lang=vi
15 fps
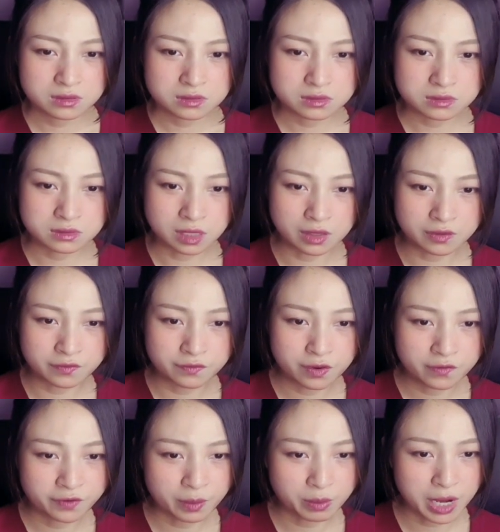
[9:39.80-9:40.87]
Thần vương
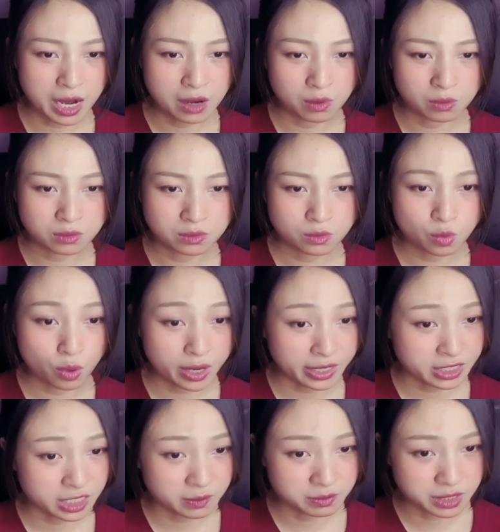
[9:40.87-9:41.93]
phong hào của canh
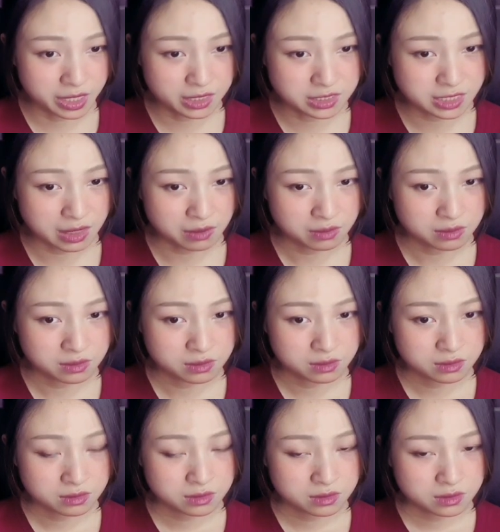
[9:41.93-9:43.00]
kim thiên sao?
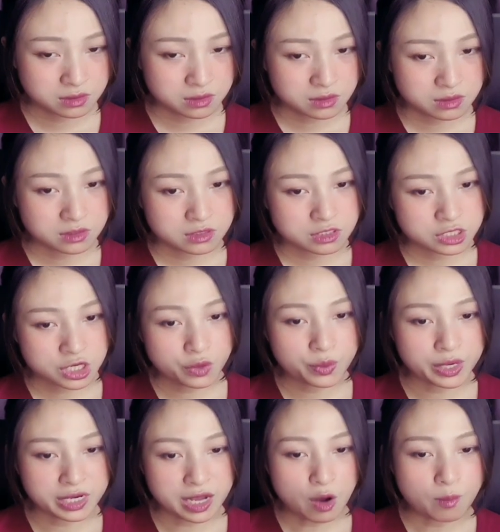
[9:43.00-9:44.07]
Trương
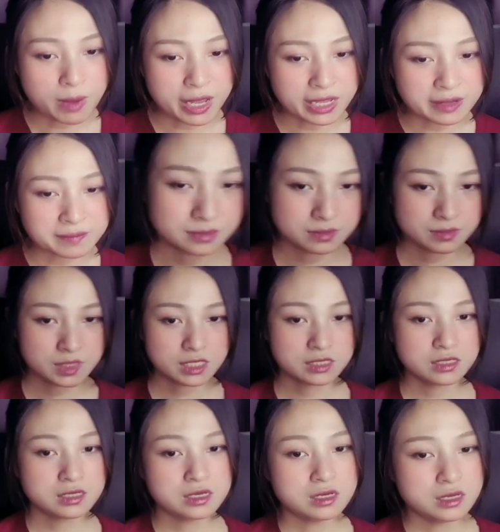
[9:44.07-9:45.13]
Huyền cao mày.
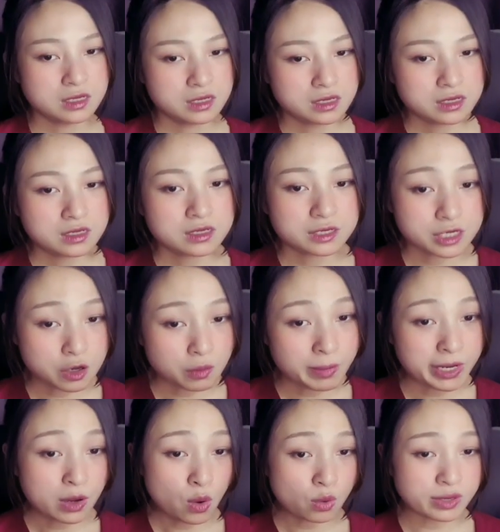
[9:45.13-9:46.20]
Đầu
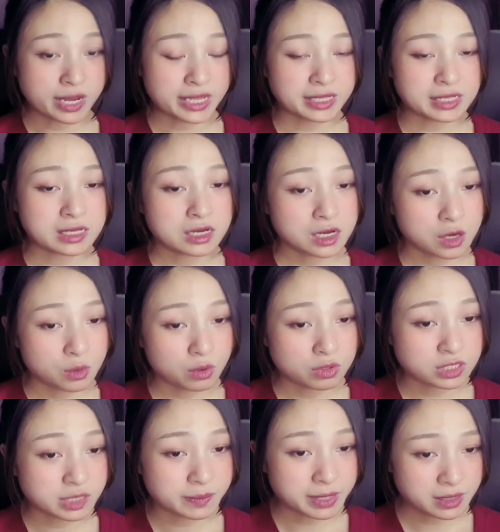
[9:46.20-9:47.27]
mãnh hổ này không có
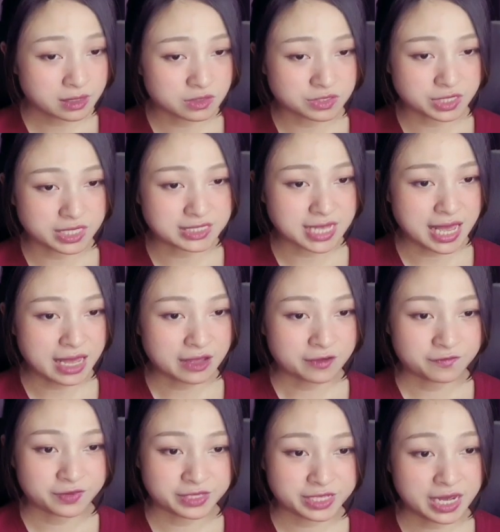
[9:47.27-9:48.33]
gì bất ngờ xảy ra,
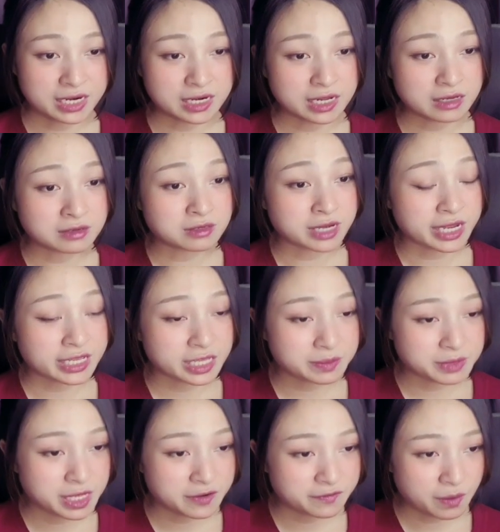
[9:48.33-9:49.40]
vậy thì hẳn là ở canh kim
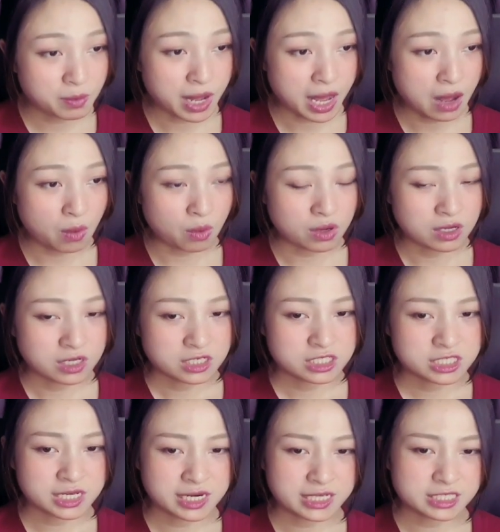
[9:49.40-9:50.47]
thiên phong hào,
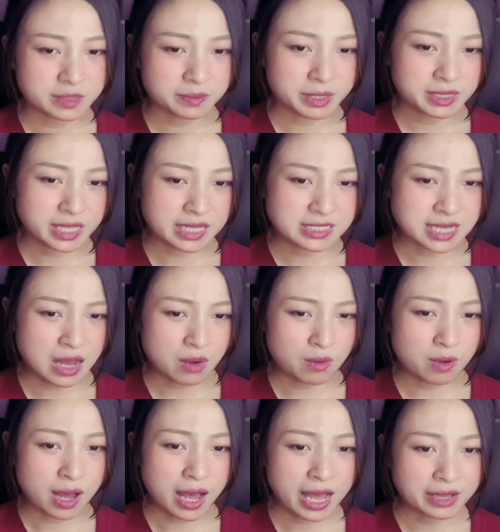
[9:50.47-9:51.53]
chỉ là chẳng biết tại sao
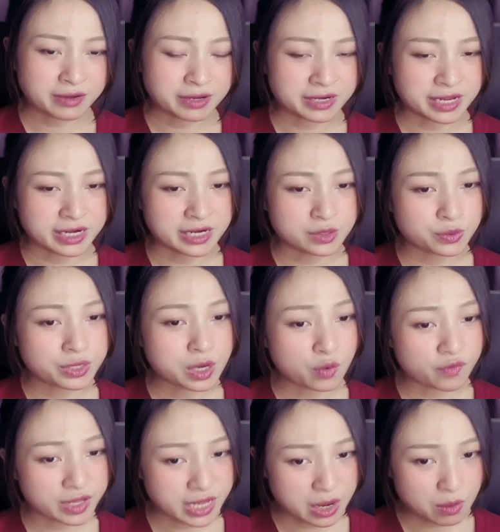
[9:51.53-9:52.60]
hai người này lại đối đầu
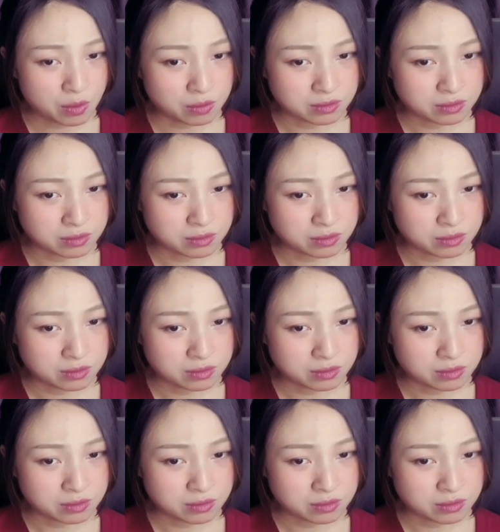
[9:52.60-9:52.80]
với nhau